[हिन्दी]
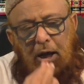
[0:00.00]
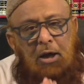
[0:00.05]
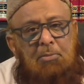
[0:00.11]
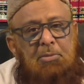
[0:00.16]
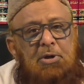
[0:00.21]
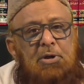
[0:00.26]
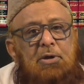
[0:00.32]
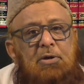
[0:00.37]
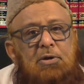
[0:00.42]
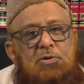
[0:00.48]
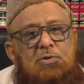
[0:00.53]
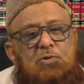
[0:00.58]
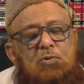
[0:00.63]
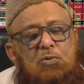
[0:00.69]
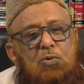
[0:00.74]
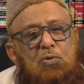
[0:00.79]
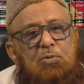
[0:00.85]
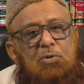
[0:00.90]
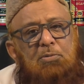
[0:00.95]
आमन
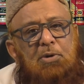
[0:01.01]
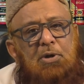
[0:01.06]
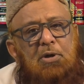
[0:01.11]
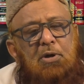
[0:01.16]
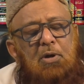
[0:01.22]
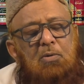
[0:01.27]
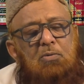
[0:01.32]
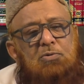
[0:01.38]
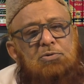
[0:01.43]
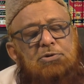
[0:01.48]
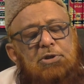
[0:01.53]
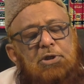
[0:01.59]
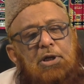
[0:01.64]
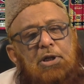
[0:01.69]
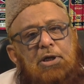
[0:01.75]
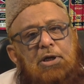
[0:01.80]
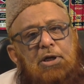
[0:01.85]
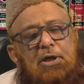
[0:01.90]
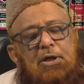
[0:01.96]
रसूल बिमा उन
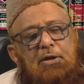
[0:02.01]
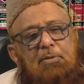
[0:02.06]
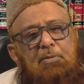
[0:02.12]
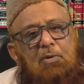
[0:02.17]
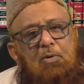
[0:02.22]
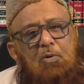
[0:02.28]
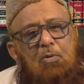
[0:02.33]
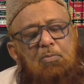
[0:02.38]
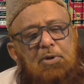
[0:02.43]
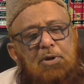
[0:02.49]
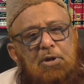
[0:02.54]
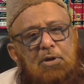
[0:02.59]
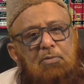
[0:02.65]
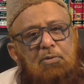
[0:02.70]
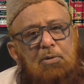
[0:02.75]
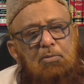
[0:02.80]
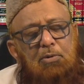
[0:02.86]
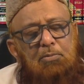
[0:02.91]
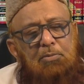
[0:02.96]
ज़िला रबी
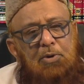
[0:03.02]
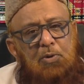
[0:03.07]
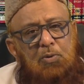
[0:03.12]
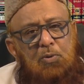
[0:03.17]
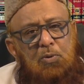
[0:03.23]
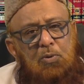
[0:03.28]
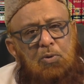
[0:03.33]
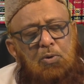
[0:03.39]
वमिन